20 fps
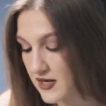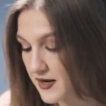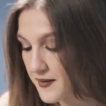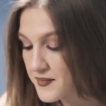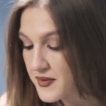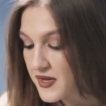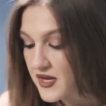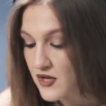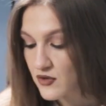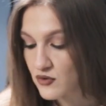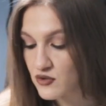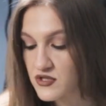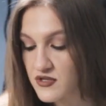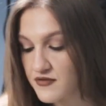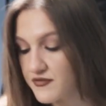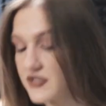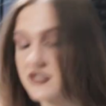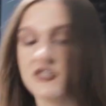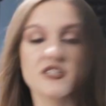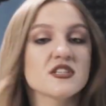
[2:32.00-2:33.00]
да?
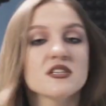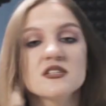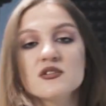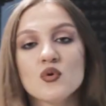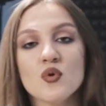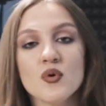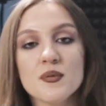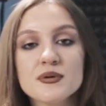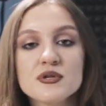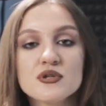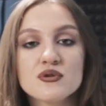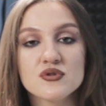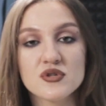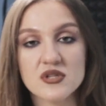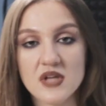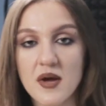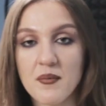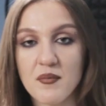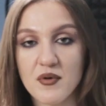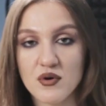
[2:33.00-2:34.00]
Нужно выдержать общую
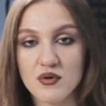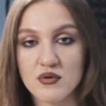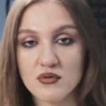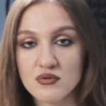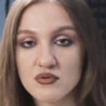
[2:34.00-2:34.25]
динамику,